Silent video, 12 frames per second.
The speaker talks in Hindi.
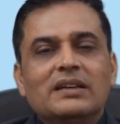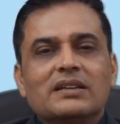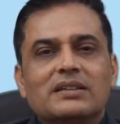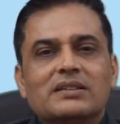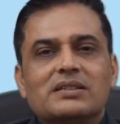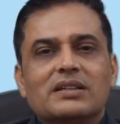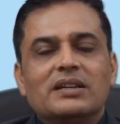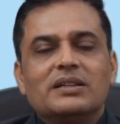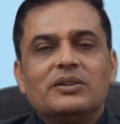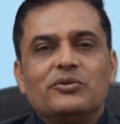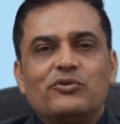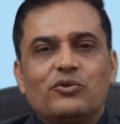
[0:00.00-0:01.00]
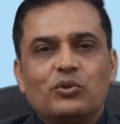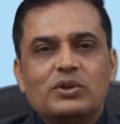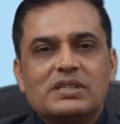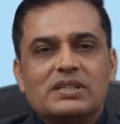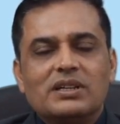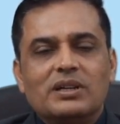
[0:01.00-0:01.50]
किस तरह के फूड
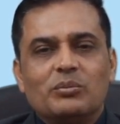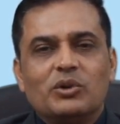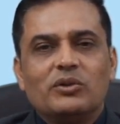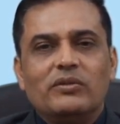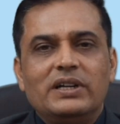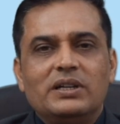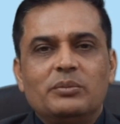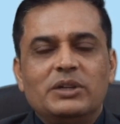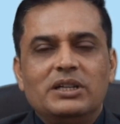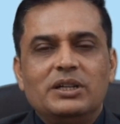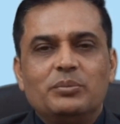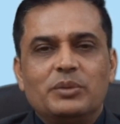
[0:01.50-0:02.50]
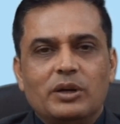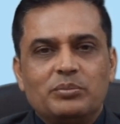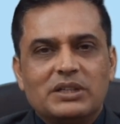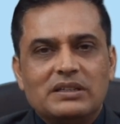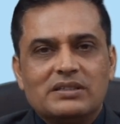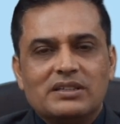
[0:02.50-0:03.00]
से हम लोग विटामिन डी
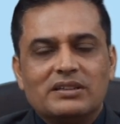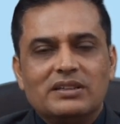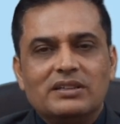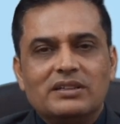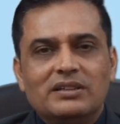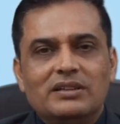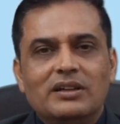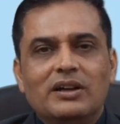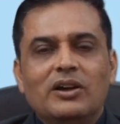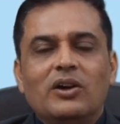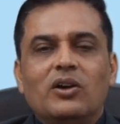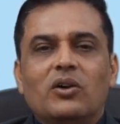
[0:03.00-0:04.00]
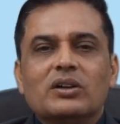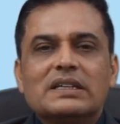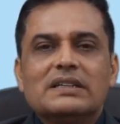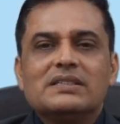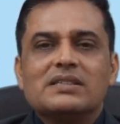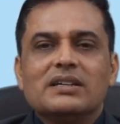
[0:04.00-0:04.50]
प्राप्त कर सकते हैं और
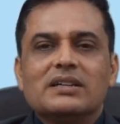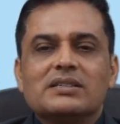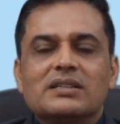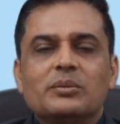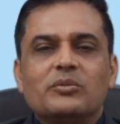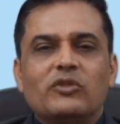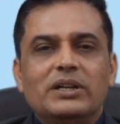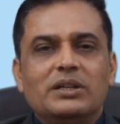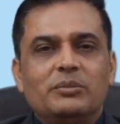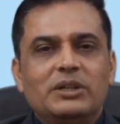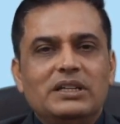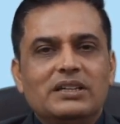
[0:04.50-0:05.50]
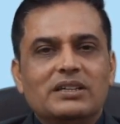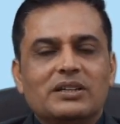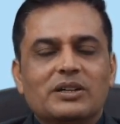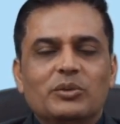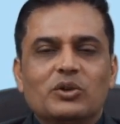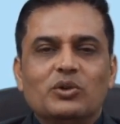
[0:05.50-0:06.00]
किस तरह से हम विटामिन डी की
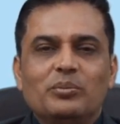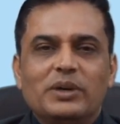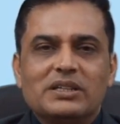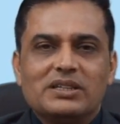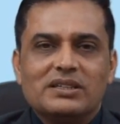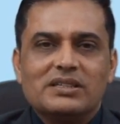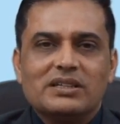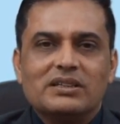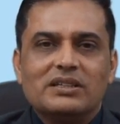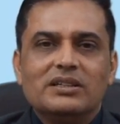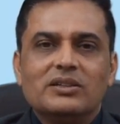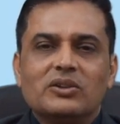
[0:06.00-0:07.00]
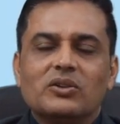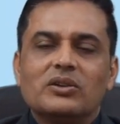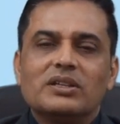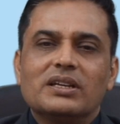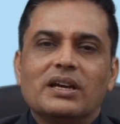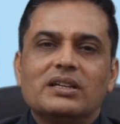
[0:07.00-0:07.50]
कमी को पहचान सकते हैं और
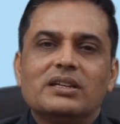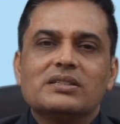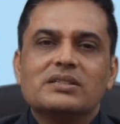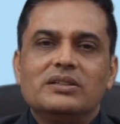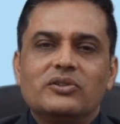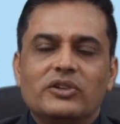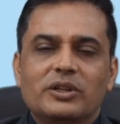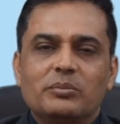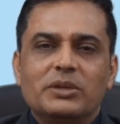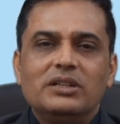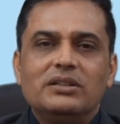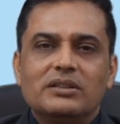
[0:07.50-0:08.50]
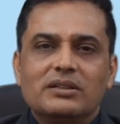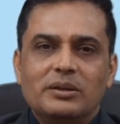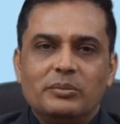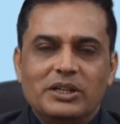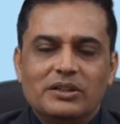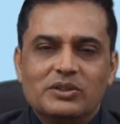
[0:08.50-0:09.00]
क्या क्या इसके ट्रीटमेंट
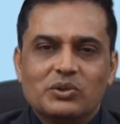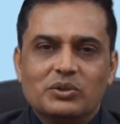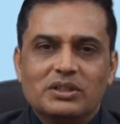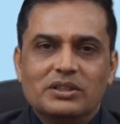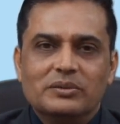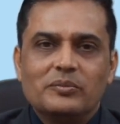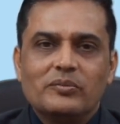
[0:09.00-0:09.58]
रेमेडीज़ होती हैं